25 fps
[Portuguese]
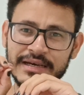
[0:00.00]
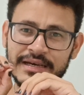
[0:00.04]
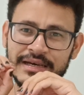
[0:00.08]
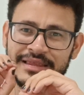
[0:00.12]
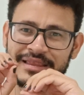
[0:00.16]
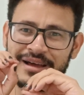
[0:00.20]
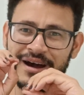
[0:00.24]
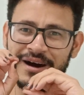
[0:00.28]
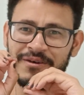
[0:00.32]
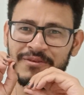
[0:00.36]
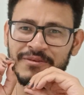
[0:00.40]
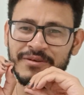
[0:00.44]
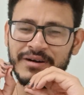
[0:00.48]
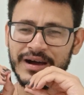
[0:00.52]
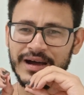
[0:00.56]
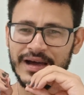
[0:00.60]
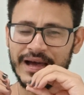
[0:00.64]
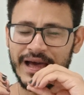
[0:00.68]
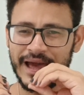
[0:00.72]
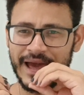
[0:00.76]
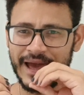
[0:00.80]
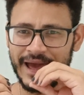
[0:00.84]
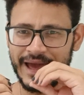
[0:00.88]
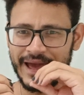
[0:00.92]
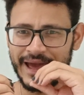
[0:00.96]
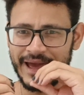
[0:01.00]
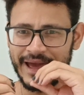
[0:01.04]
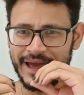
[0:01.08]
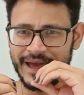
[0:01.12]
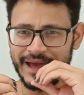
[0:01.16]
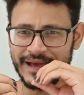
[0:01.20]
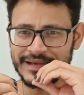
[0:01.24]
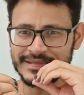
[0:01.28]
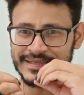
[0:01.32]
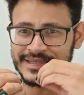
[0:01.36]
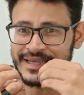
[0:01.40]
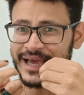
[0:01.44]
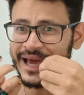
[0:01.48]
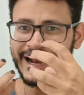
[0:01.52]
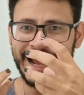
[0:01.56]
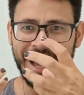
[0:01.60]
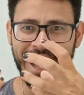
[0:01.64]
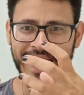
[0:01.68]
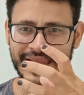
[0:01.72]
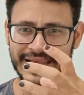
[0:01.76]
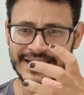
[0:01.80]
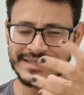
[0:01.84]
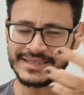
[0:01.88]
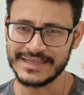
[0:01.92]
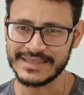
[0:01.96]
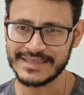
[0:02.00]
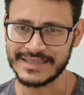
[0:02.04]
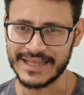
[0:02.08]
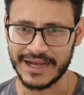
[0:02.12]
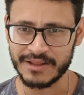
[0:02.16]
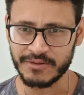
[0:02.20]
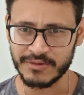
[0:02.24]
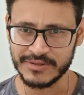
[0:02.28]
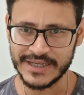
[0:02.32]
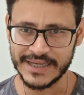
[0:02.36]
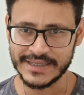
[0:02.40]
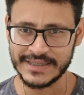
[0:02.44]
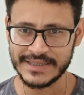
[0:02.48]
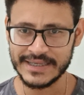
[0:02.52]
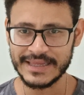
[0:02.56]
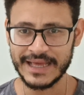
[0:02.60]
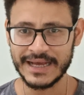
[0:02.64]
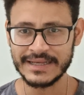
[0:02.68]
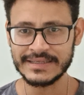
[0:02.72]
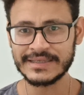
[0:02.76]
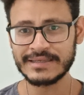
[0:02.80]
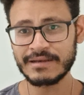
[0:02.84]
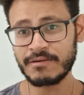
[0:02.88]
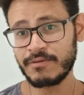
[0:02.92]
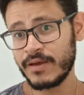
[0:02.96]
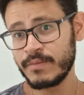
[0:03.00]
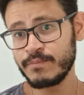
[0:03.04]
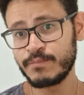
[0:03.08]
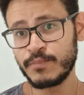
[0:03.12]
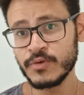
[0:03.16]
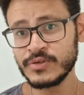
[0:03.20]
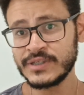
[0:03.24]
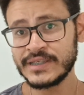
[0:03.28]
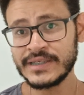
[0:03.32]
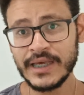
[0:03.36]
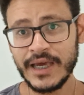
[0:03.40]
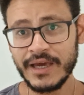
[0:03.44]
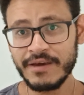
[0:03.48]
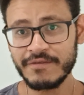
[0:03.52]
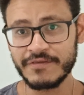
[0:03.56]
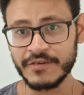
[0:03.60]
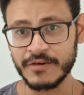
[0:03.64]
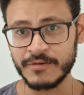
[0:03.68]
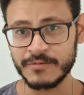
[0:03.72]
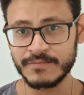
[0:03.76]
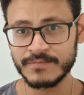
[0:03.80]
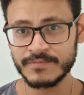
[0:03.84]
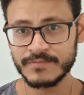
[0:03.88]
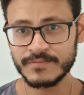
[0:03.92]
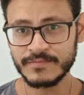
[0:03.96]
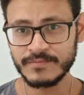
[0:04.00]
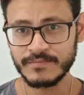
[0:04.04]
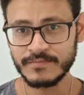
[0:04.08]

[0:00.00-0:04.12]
Então, é, zerar esse estado de excitação é impossível,